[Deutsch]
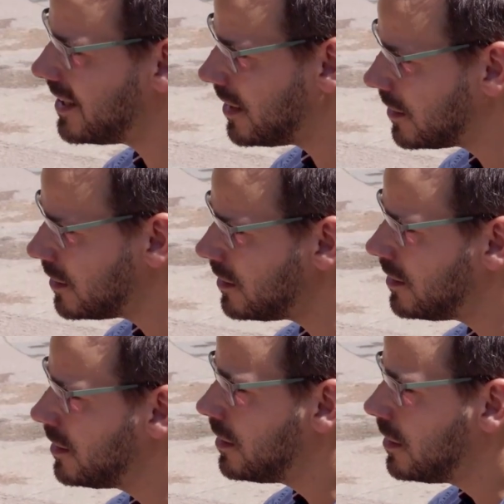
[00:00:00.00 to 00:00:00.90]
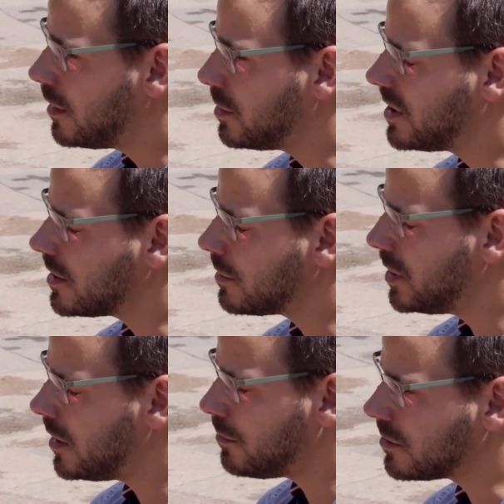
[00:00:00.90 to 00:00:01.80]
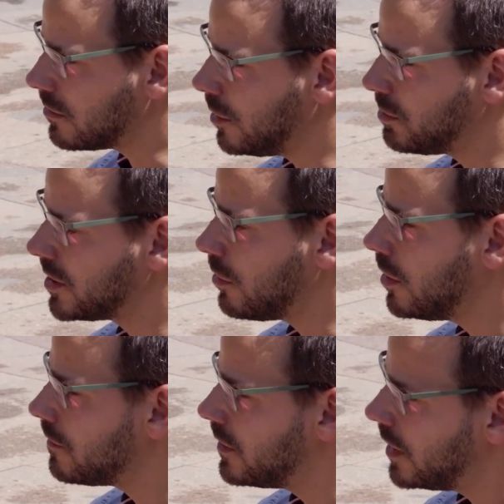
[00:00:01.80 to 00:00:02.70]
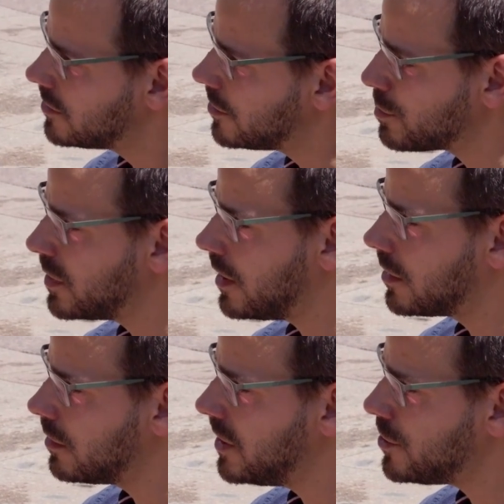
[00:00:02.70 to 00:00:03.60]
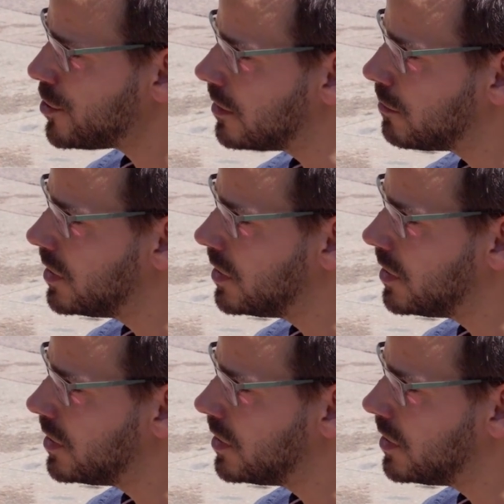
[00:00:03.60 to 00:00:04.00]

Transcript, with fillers: kann. Aber das hat mir damals unglaublich geholfen, der Austausch mit anderen Menschen,